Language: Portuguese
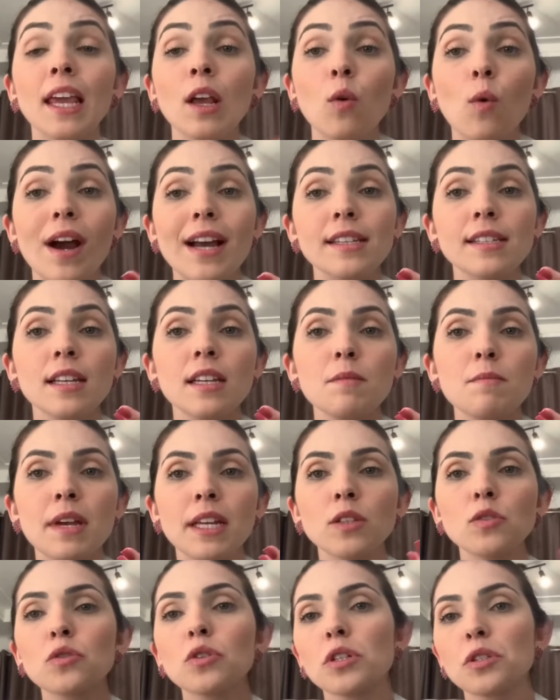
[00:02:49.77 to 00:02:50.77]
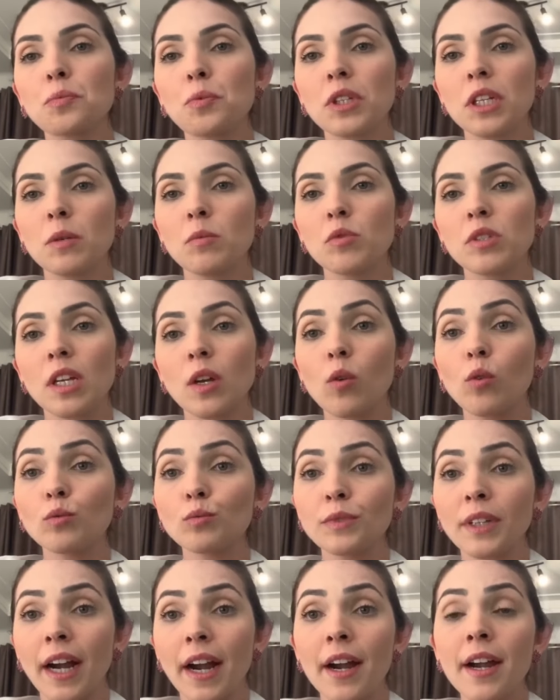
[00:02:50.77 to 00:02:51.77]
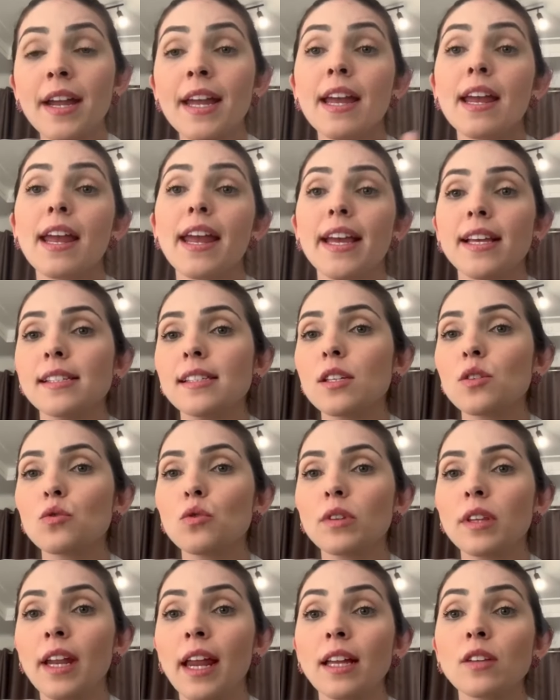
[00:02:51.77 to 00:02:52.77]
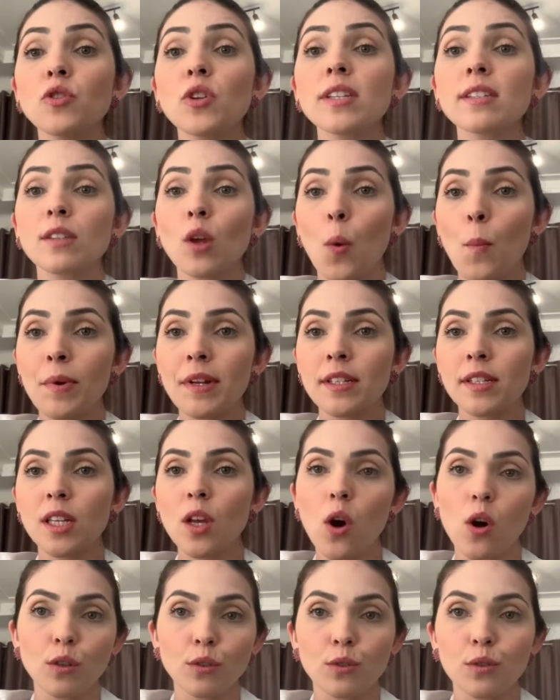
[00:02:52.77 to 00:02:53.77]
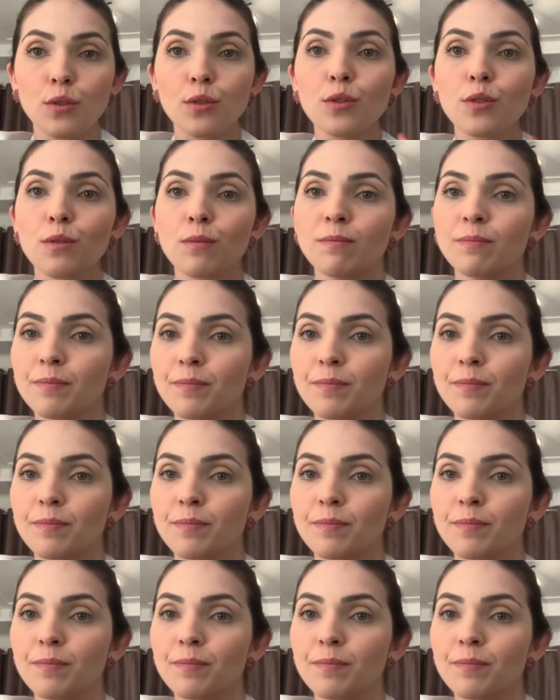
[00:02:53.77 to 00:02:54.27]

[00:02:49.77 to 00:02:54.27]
em quais alimentos nós podemos encontrar esses nutrientes tão preciosos.